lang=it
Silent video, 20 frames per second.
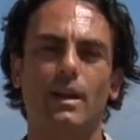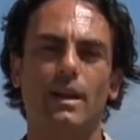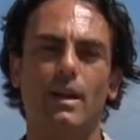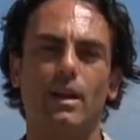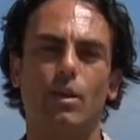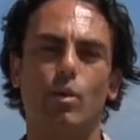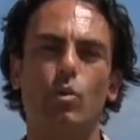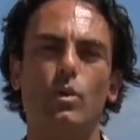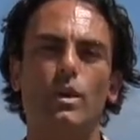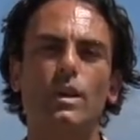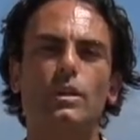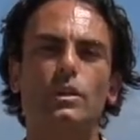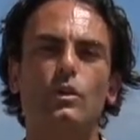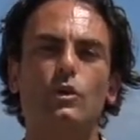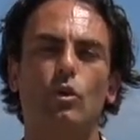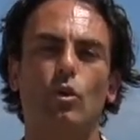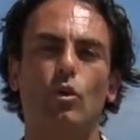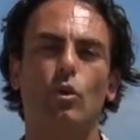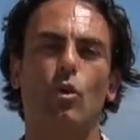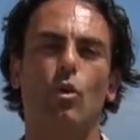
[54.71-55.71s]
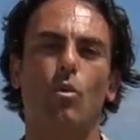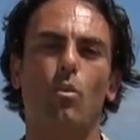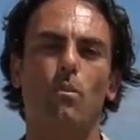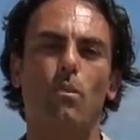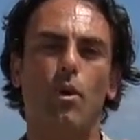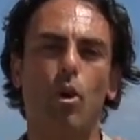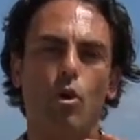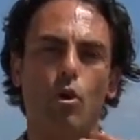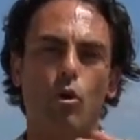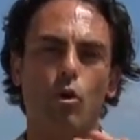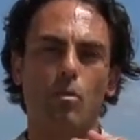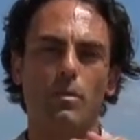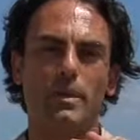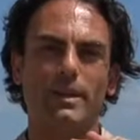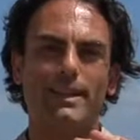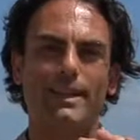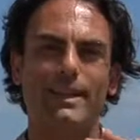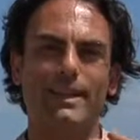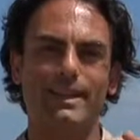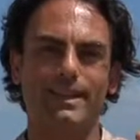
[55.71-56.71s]
che uniscono un po'
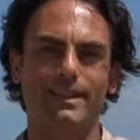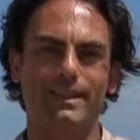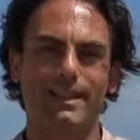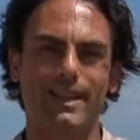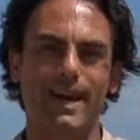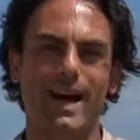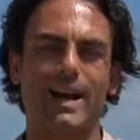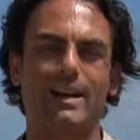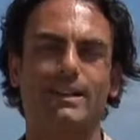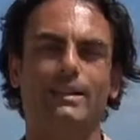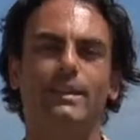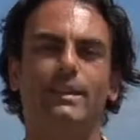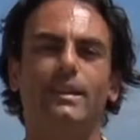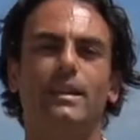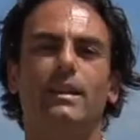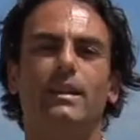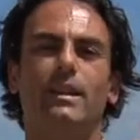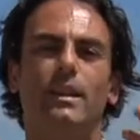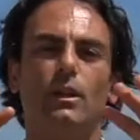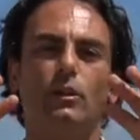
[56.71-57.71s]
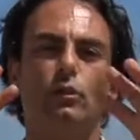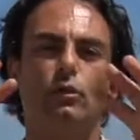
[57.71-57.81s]
come dei cardini